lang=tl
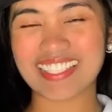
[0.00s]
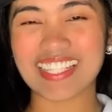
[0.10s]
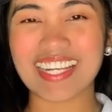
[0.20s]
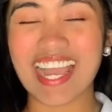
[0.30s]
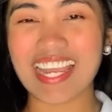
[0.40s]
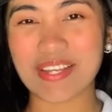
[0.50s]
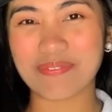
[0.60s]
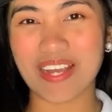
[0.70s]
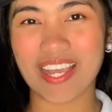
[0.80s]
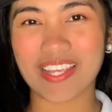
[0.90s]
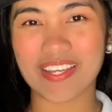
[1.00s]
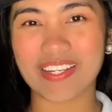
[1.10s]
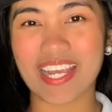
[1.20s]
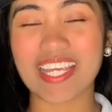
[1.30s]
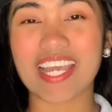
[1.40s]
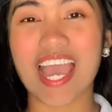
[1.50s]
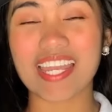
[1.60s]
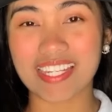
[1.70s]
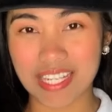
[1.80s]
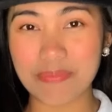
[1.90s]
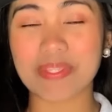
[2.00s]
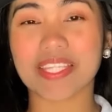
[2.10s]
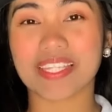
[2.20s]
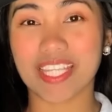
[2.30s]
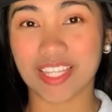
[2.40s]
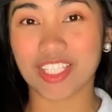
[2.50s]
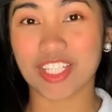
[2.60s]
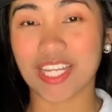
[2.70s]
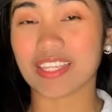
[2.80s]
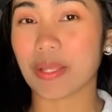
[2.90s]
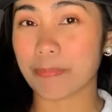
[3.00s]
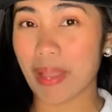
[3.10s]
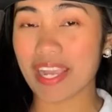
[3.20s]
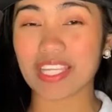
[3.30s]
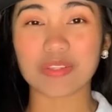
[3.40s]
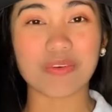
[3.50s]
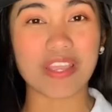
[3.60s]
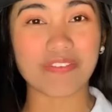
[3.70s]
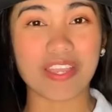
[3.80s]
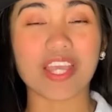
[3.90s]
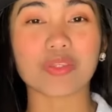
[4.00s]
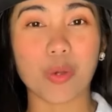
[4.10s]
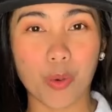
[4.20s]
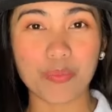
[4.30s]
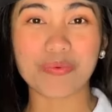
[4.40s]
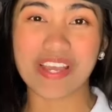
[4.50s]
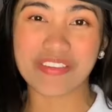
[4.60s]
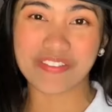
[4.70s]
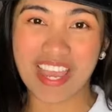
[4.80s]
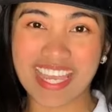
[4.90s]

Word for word: Naghahanap ba kayo ng unlimited internet na packet wifi at home wifi?